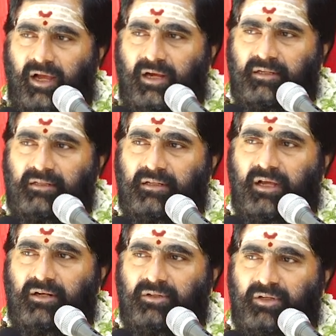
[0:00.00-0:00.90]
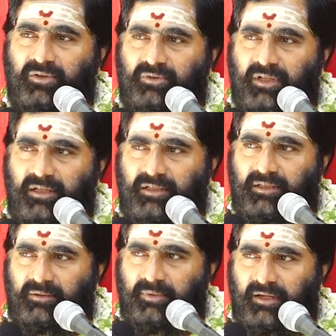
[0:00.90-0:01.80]
ఆటంకాలు కలుగుతాయి
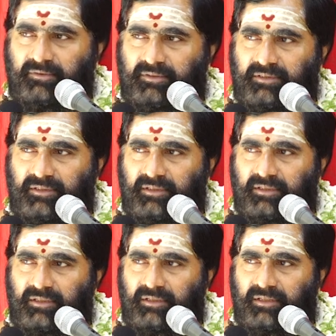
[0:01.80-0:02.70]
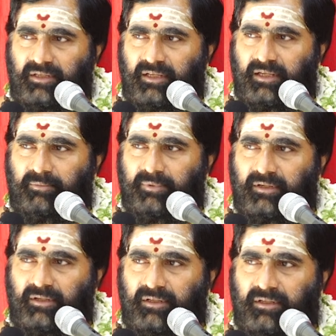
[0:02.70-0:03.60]
అని భావించి నేలపైన